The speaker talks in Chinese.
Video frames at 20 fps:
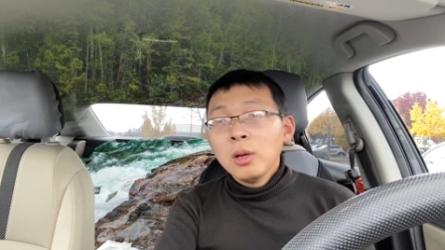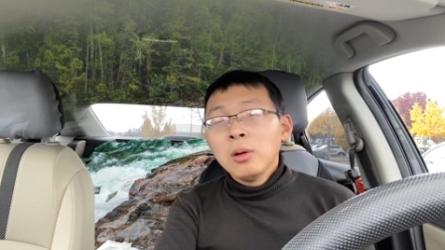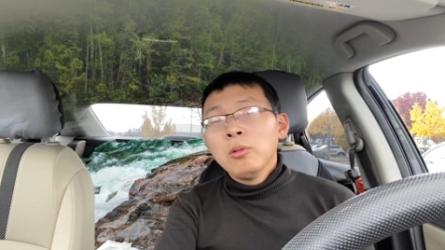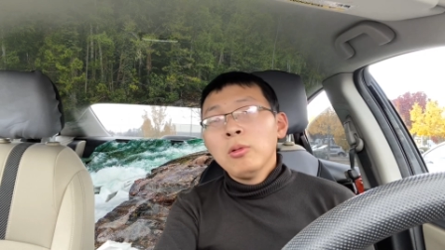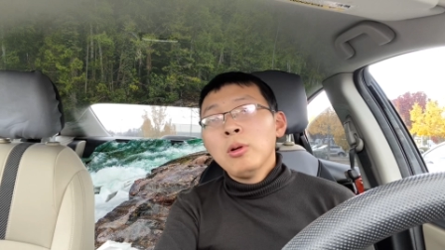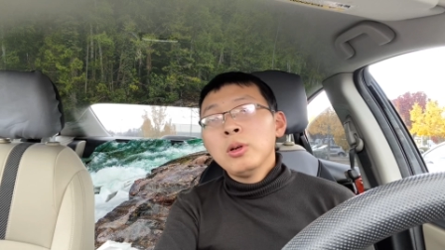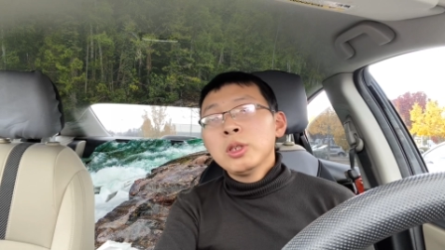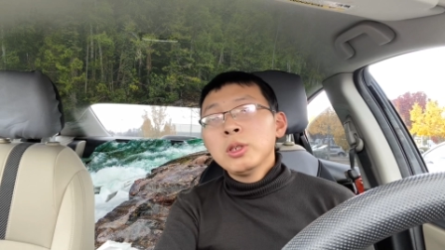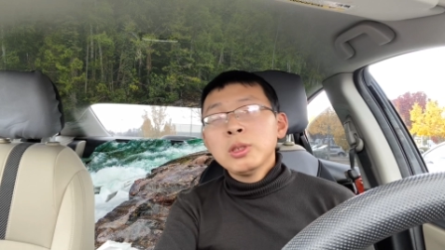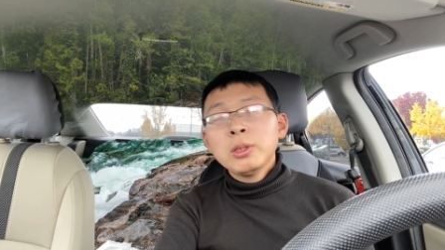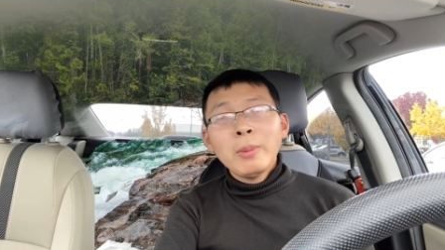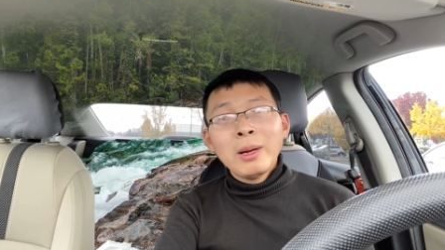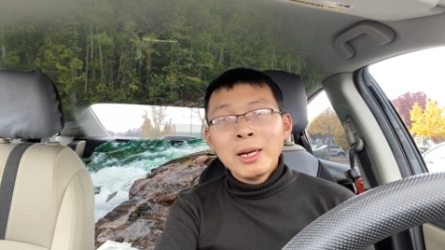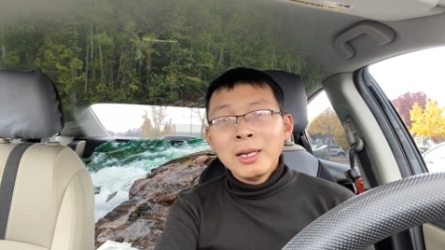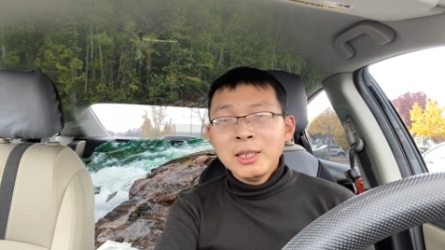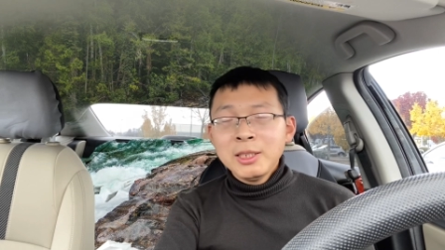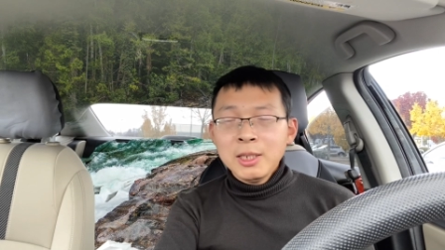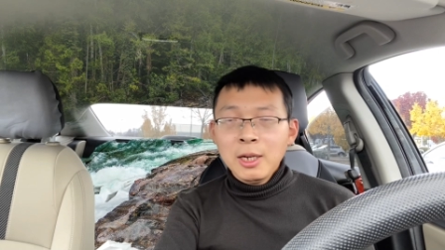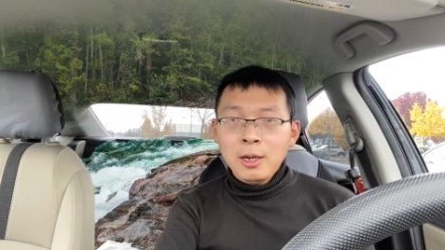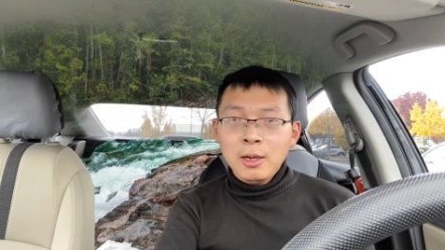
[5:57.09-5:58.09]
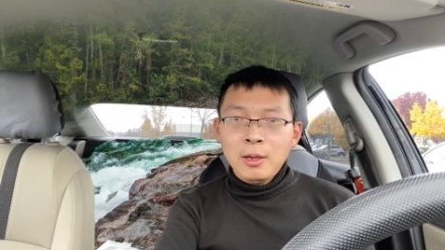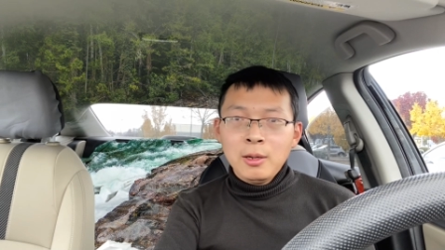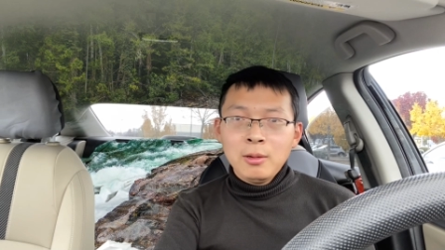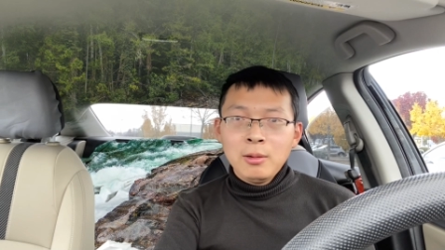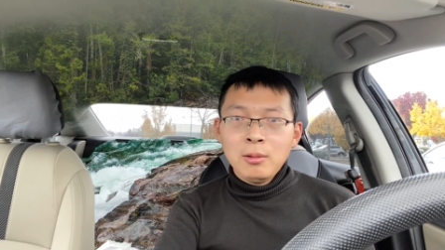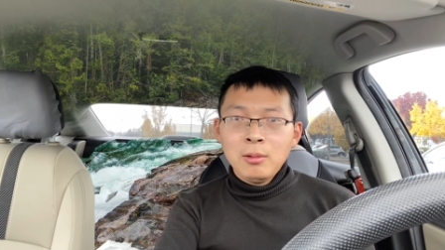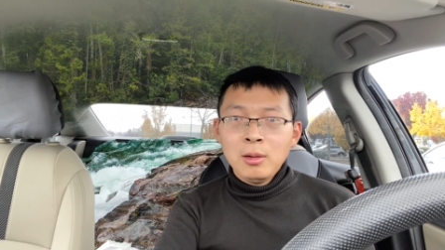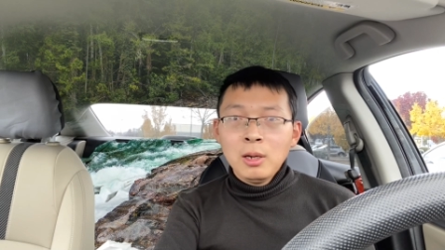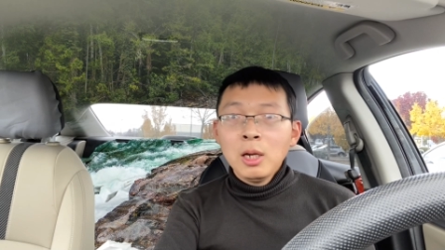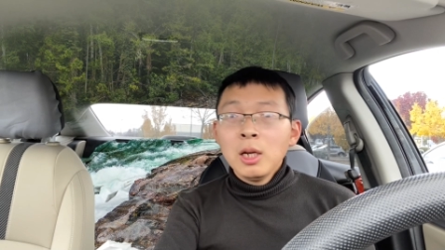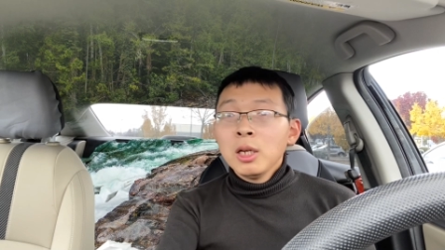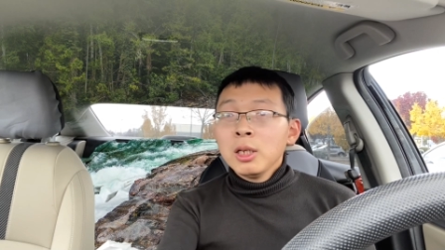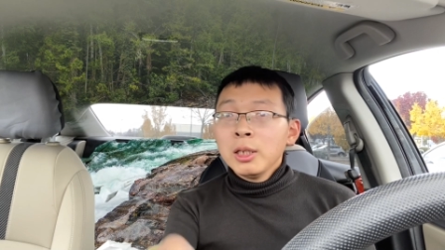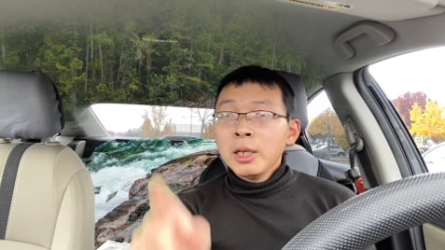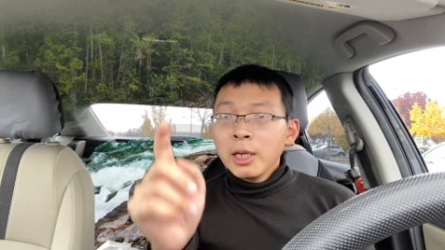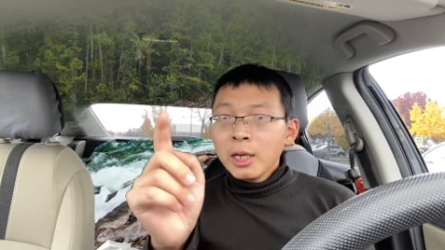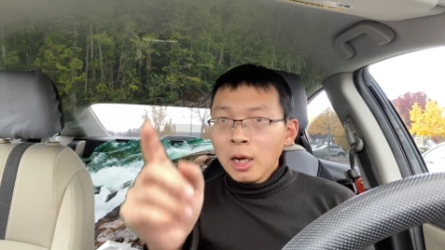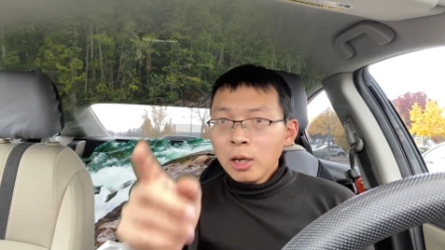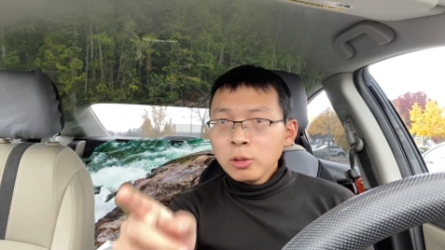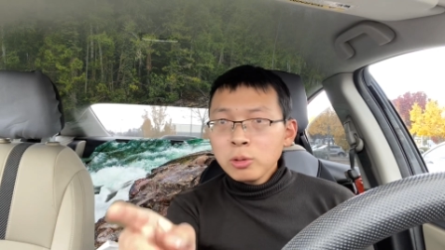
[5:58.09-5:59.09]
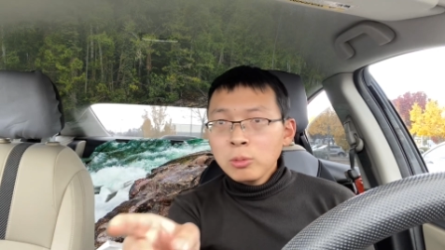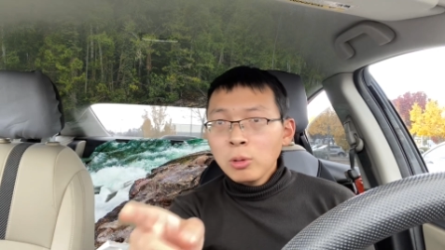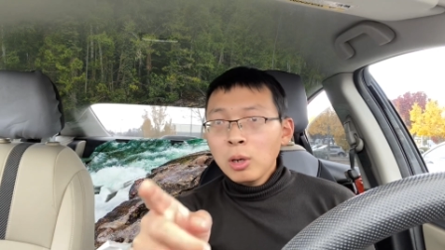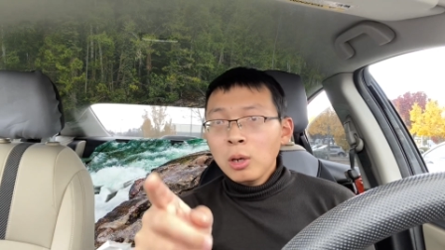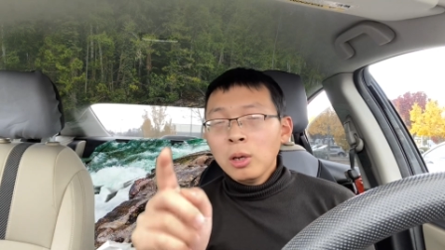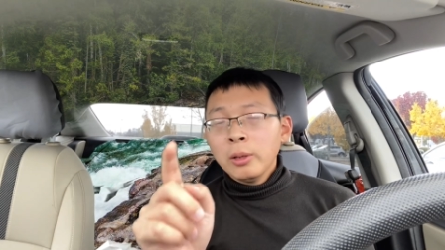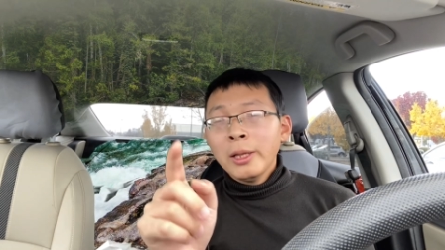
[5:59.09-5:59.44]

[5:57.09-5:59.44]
我就这么跟你讲，你告诉我